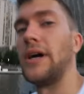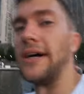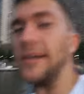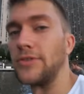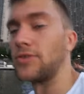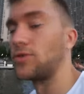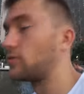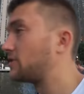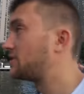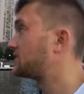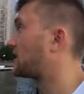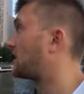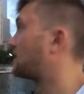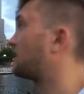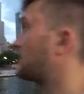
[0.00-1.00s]
Also so, wie ich es
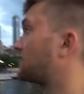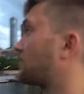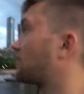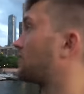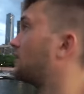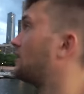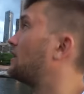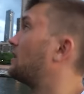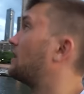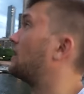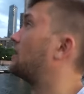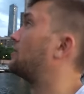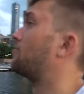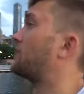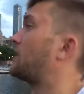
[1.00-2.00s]
gerne hätte.
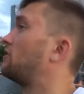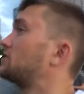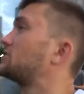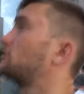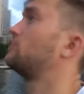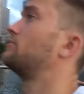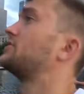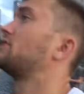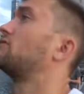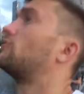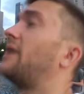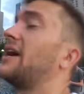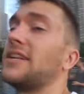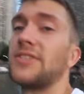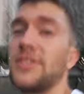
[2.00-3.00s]
Ähm, Dauert es noch ein bisschen,
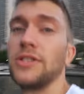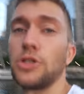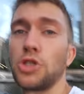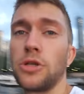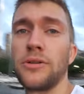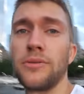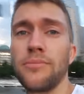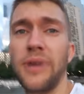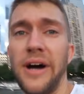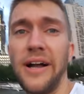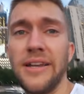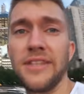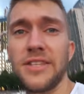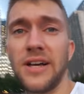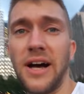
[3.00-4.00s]
wobei jetzt hier schon ein paar
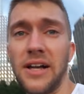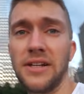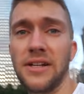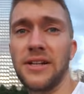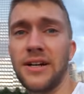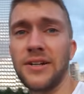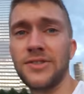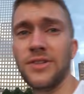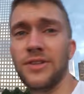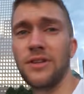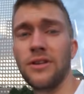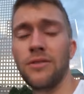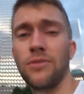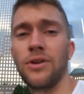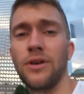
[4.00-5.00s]
Lichter angegangen sind in
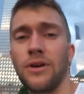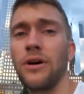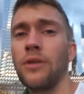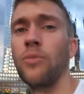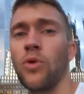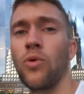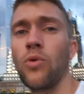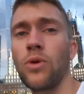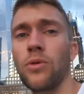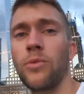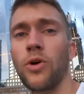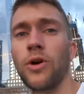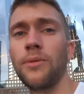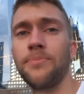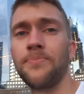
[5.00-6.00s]
den äh,
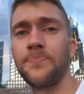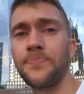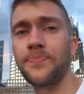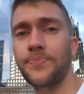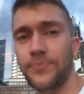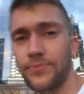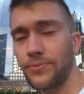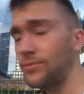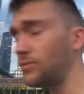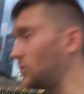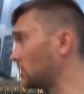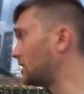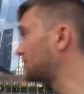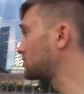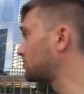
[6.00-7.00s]
Bürogebäuden.
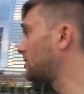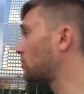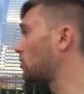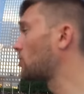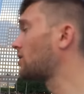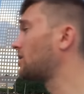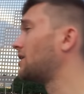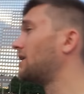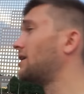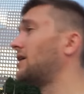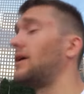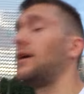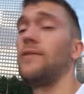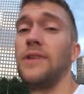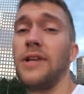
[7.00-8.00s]
Also mal gucken,
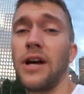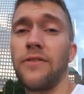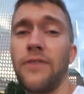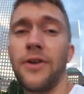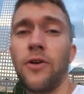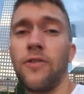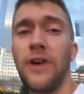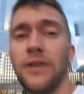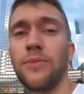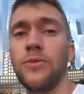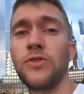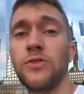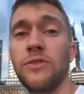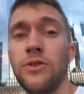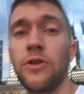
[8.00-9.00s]
wie lange wir noch warten
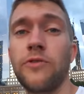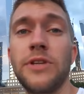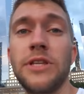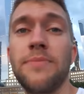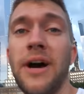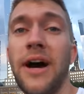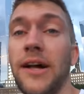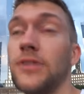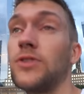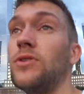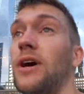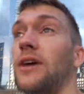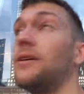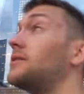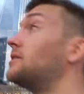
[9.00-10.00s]
müssen. Ich hoffe nicht mehr allzu
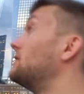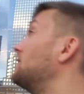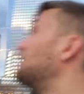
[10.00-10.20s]
lange.